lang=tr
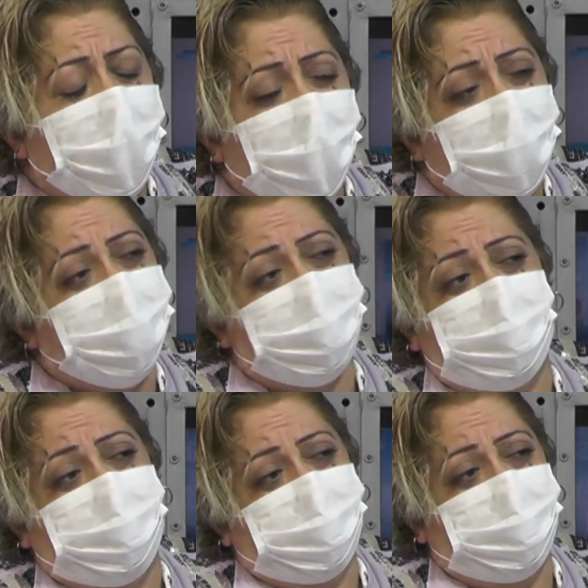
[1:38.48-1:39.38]
her
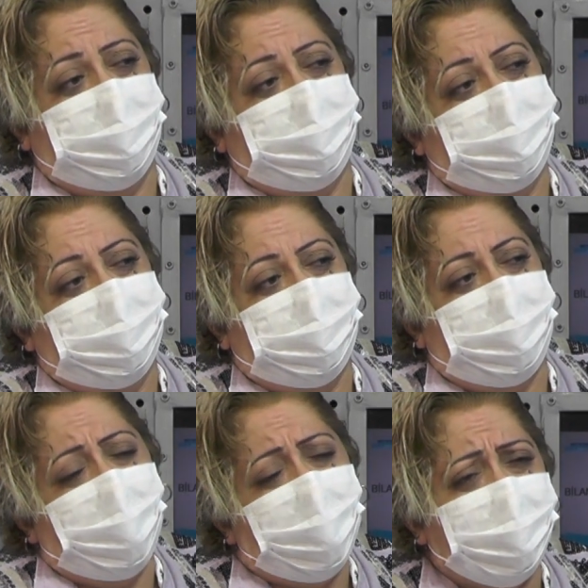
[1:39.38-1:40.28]

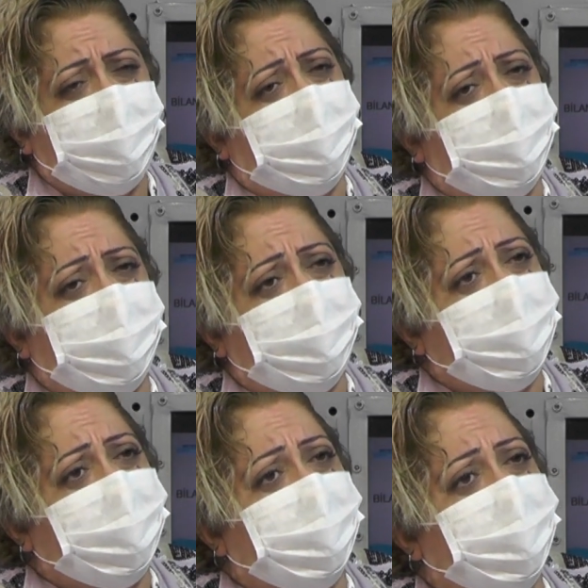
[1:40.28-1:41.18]
her
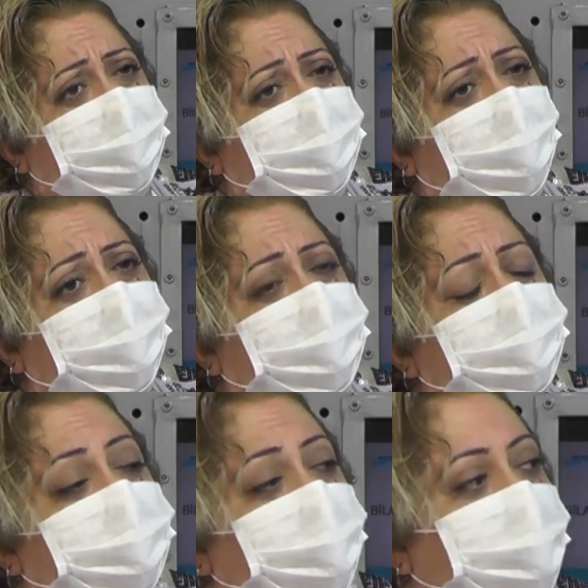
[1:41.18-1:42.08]
yerinde
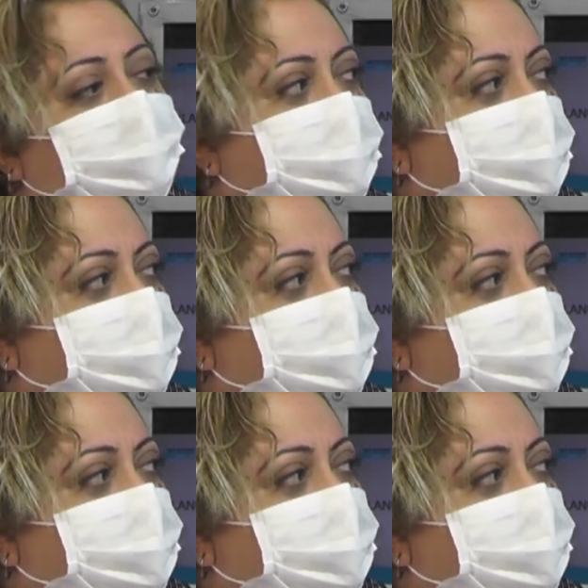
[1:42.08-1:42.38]
kendimi böyle